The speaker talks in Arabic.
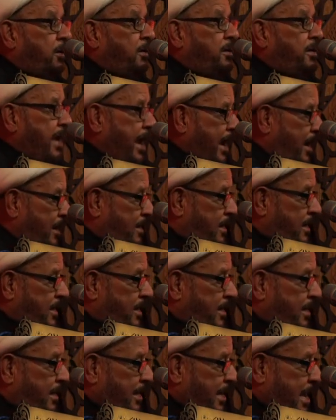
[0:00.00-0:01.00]

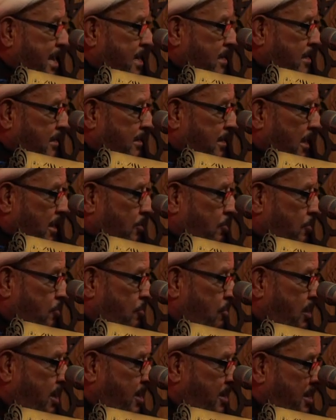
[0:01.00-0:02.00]
يعني ان
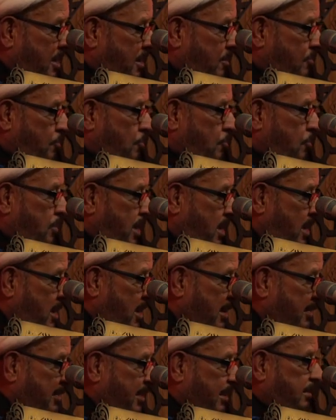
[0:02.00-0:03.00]
تكون ان يكون
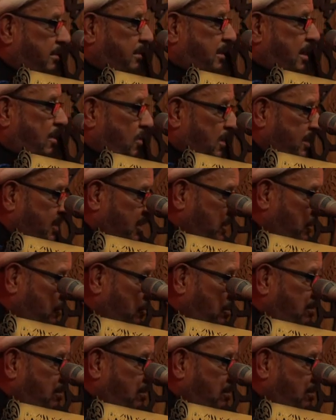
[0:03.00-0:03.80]
هذا التوسل